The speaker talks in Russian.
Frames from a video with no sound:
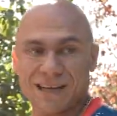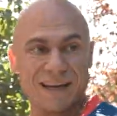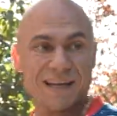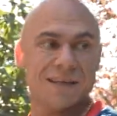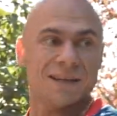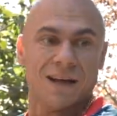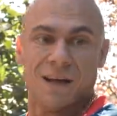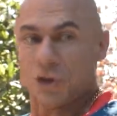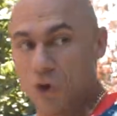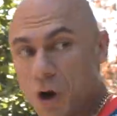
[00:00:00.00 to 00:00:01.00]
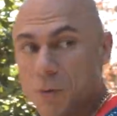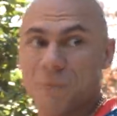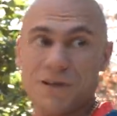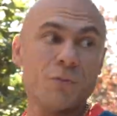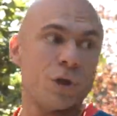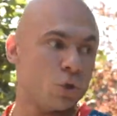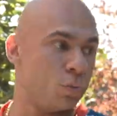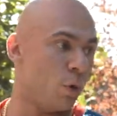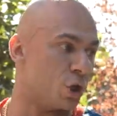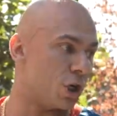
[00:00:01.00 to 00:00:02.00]
сказать, но мы зайдем туда чуть
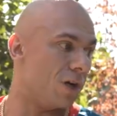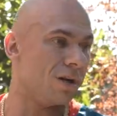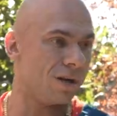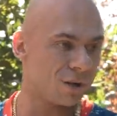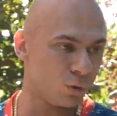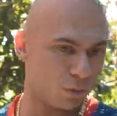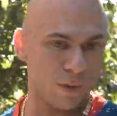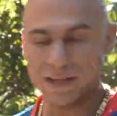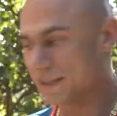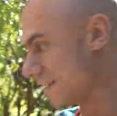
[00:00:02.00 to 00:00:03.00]
позже. Тут маленький